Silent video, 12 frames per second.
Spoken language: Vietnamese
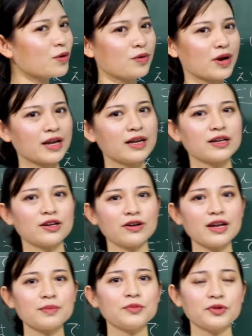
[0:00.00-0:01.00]
cụ hay là nó
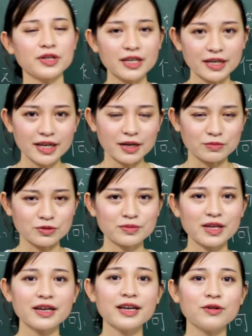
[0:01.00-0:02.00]
là một địa điểm, chúng
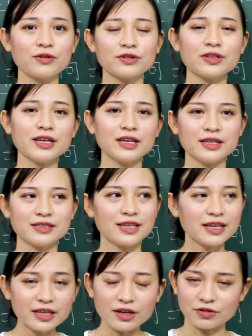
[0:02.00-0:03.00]
ta đều có thể
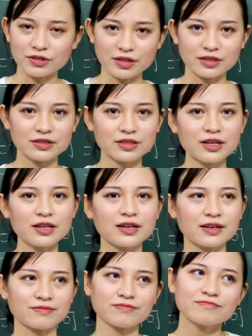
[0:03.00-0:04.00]
dễ hiểu được, cho nên
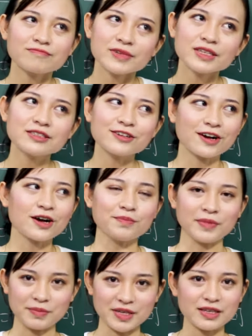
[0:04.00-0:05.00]
là cái trường
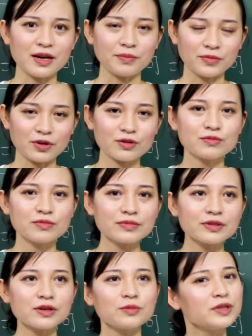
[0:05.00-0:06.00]
hợp mà bị nhầm nó cũng
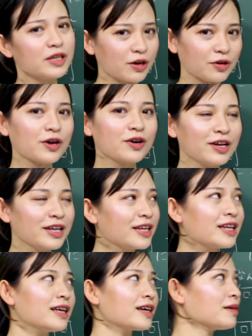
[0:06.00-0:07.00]
không nhiều đâu.
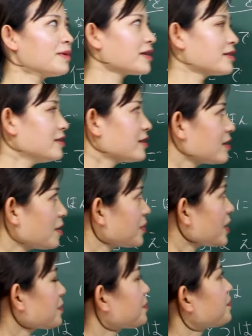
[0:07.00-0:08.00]
Nên các bạn cứ yên tâm
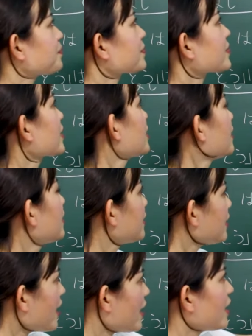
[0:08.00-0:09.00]
nhé.
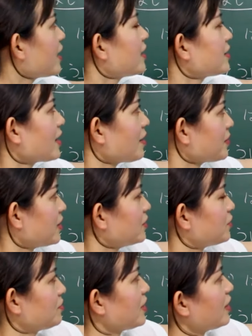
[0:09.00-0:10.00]
D, tạm
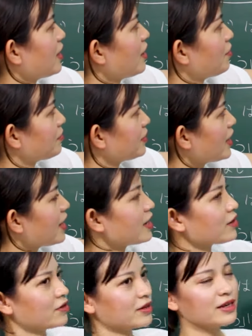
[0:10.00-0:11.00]
thời chúng ta đã học D
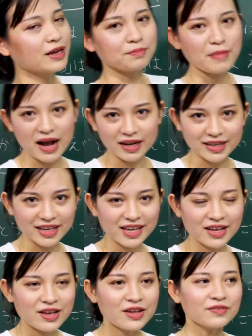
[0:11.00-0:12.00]
có nghĩa là bằng này,
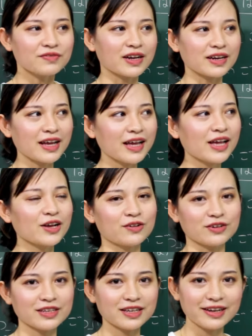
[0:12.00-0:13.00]
và D
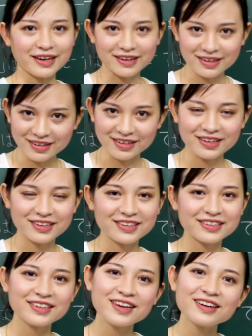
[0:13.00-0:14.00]
có nghĩa là ở
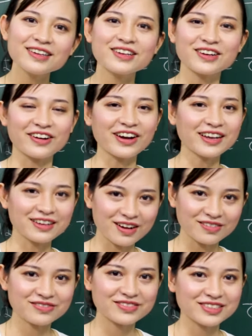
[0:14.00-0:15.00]
nơi có hành
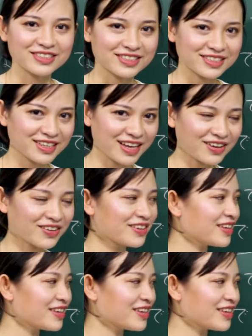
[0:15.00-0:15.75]
động. Được chưa nào?